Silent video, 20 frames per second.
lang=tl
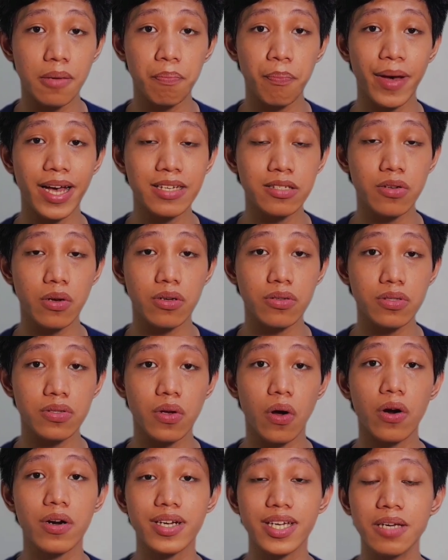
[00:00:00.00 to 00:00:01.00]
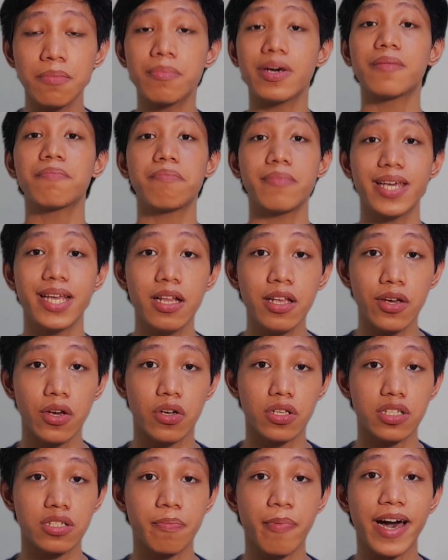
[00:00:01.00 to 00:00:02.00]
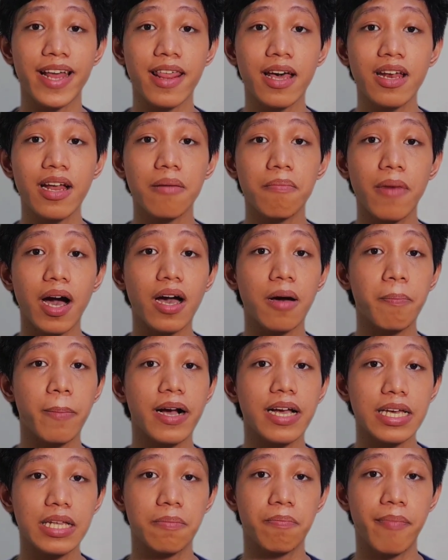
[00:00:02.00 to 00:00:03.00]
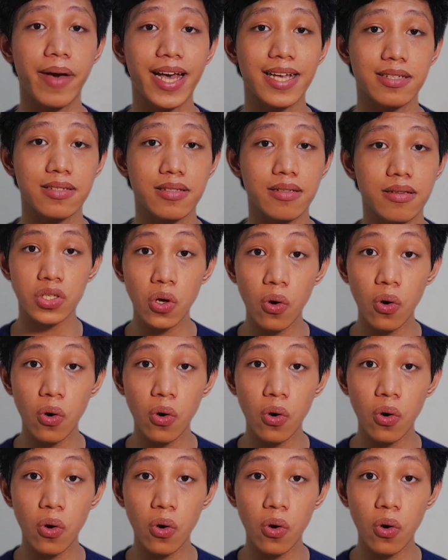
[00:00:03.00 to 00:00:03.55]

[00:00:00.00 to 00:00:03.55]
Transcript: pesos or even millions para lang makapag-invest.